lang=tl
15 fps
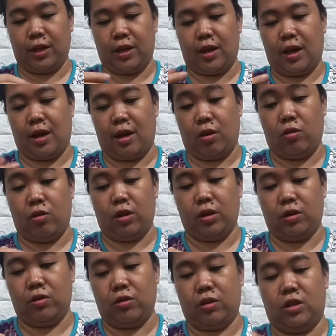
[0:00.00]
Kaya okay
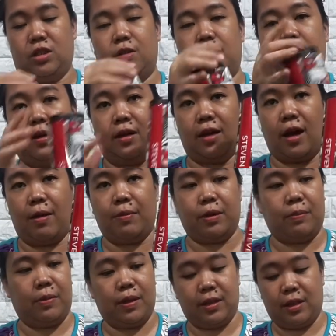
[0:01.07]
na okay siya pang gamit
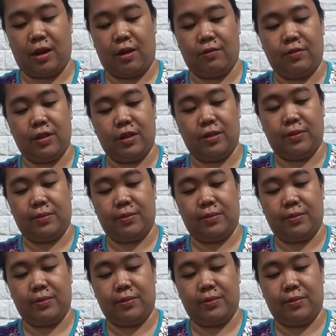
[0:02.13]
pang travel.